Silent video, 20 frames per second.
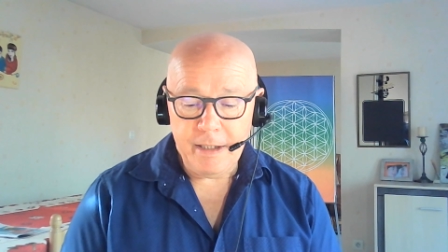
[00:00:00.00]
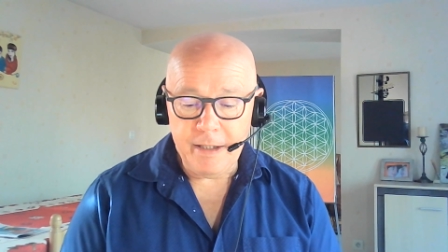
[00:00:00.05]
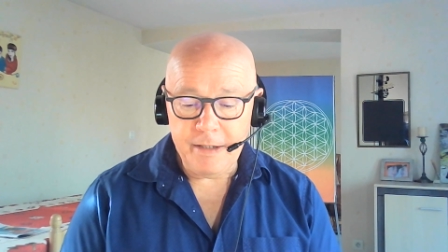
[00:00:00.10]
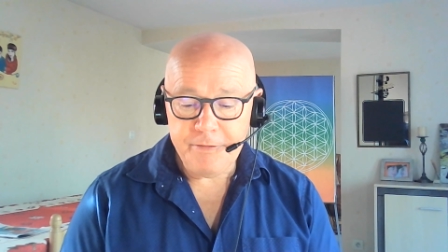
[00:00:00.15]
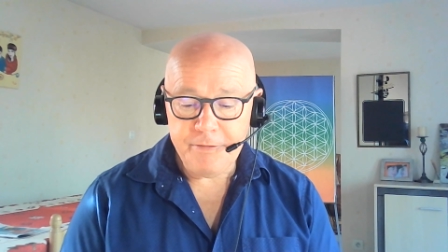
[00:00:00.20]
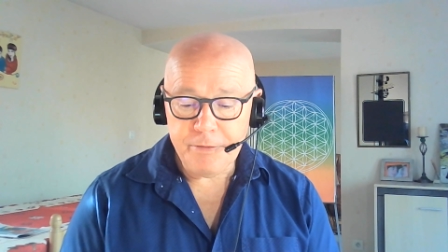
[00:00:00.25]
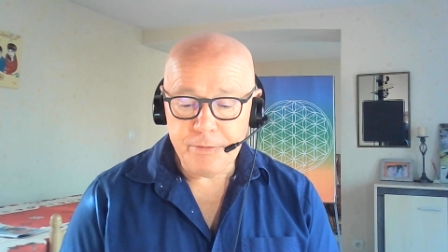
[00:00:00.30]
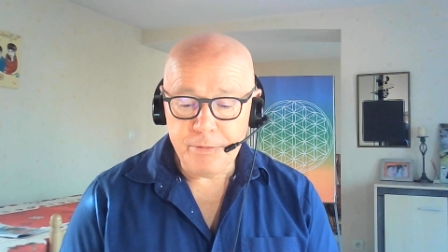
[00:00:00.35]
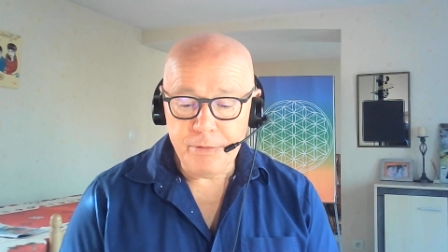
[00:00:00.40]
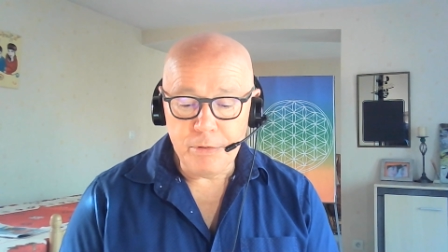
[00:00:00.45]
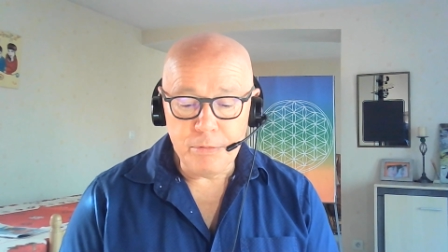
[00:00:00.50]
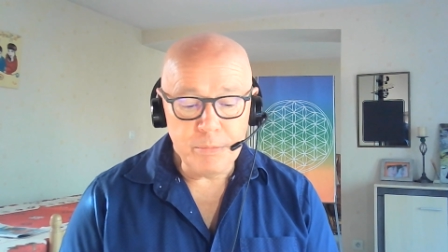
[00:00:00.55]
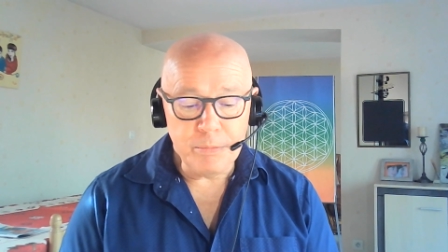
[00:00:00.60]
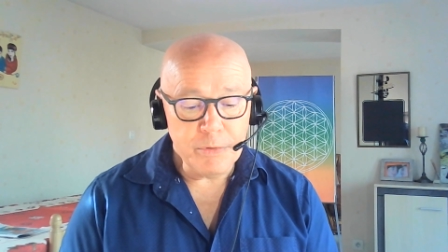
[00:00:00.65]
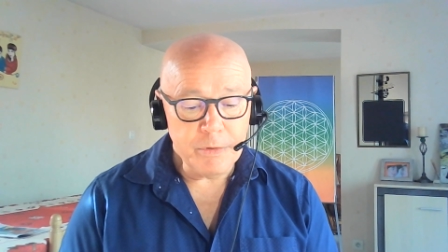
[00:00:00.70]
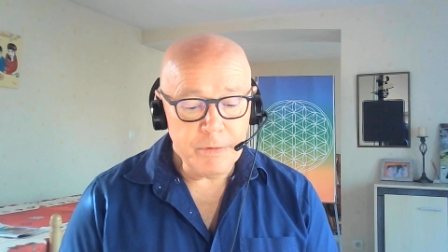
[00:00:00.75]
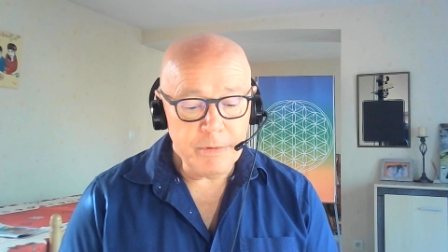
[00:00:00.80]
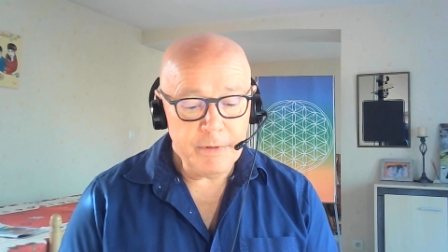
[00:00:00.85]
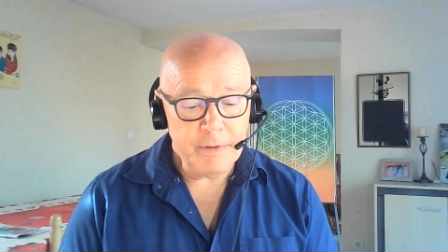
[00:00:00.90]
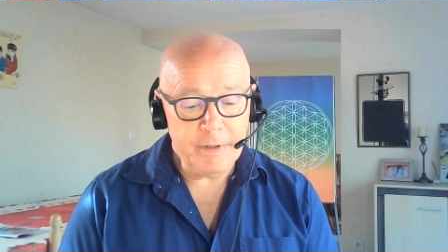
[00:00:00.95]
est-ce que le
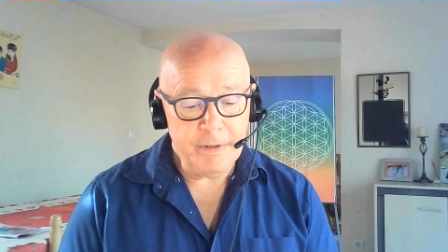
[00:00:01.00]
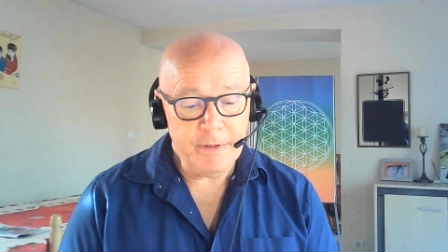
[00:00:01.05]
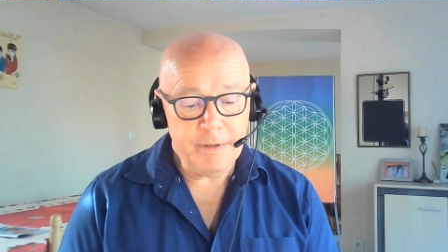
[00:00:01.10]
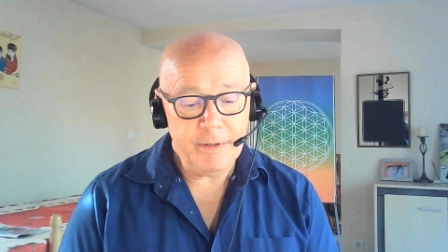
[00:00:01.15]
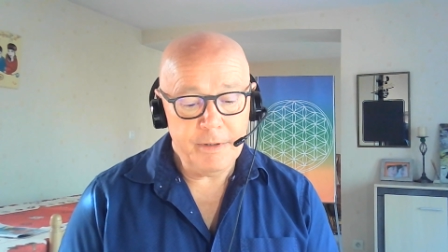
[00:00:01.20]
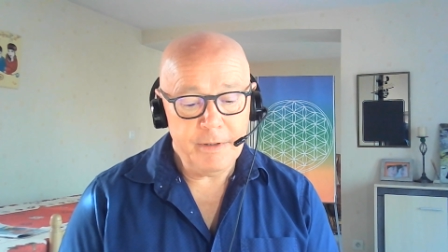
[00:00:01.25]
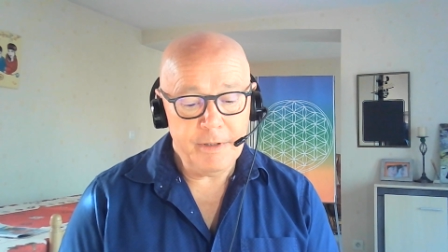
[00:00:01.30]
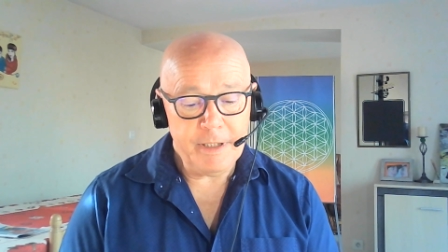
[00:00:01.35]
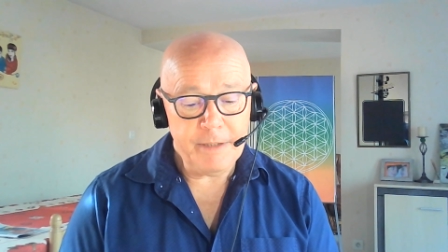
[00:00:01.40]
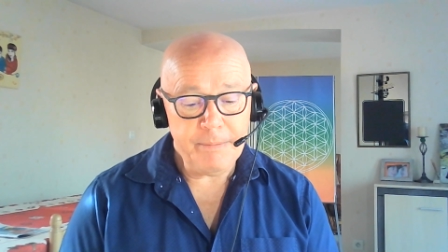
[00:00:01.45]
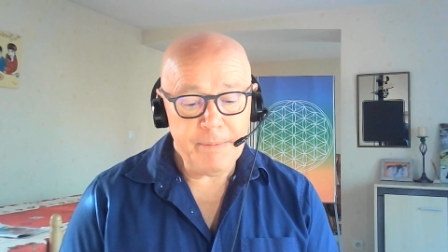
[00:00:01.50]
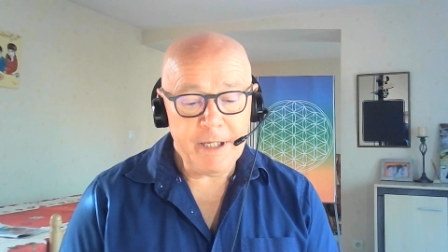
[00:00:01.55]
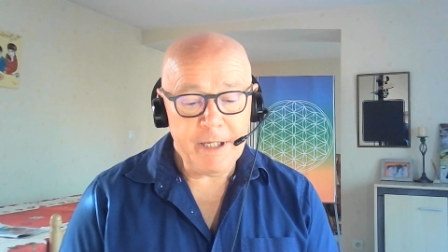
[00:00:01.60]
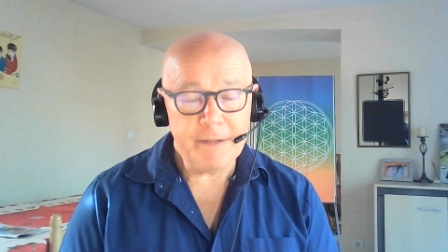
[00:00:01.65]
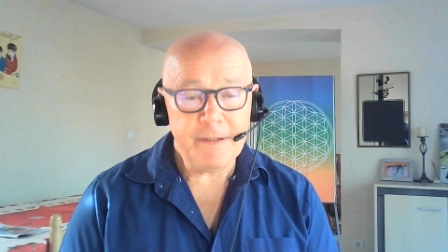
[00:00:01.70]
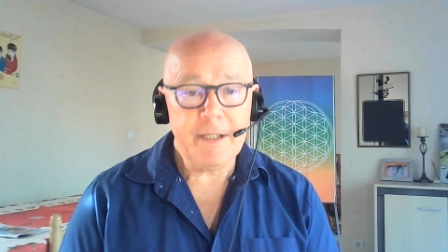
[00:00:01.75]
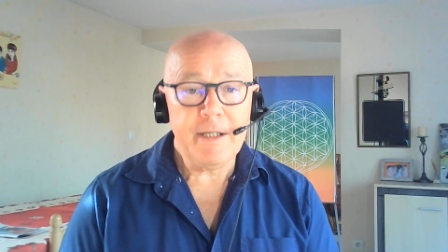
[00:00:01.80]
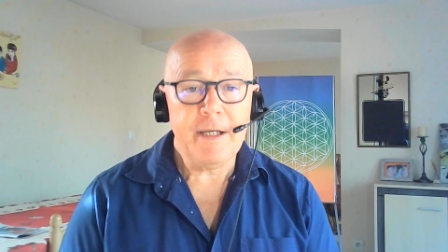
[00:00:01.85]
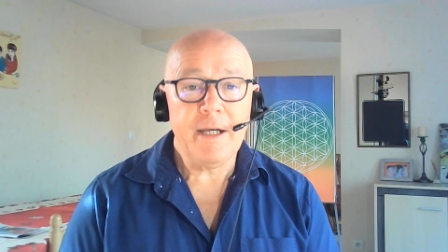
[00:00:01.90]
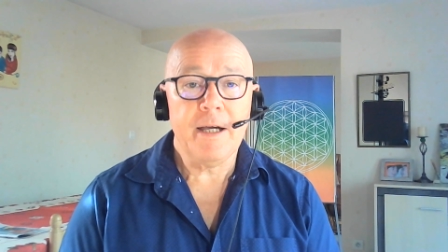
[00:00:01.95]
mot euh,
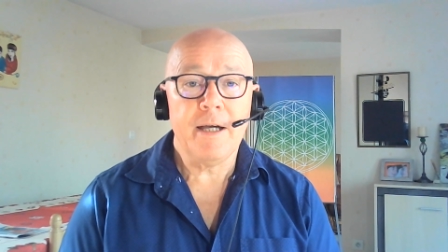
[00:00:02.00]
liberté